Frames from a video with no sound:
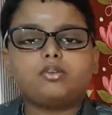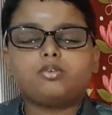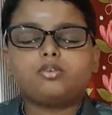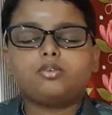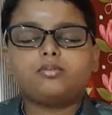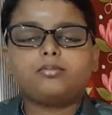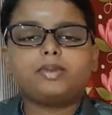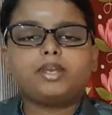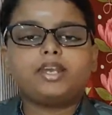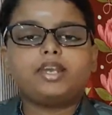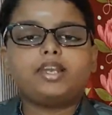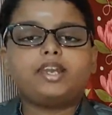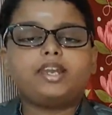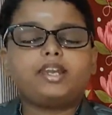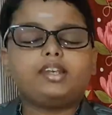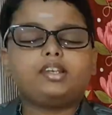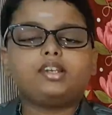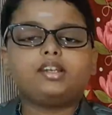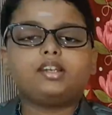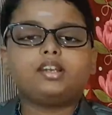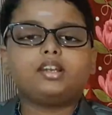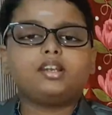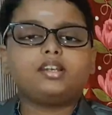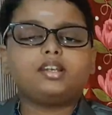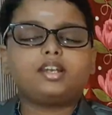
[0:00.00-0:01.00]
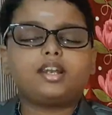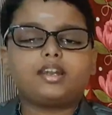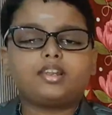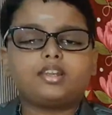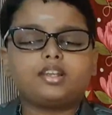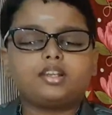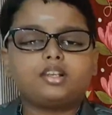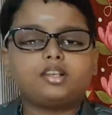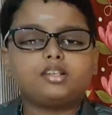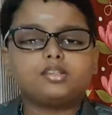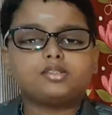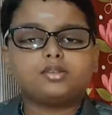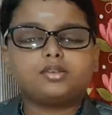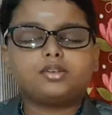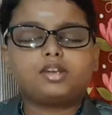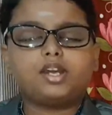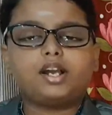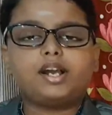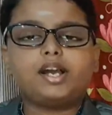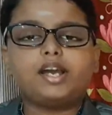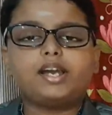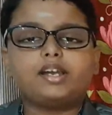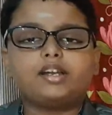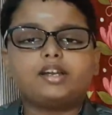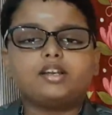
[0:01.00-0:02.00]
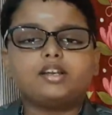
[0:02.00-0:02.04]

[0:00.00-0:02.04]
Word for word: உண்மையில் என்ன நல்லா நடந்ததுன்னு சொன்னாங்க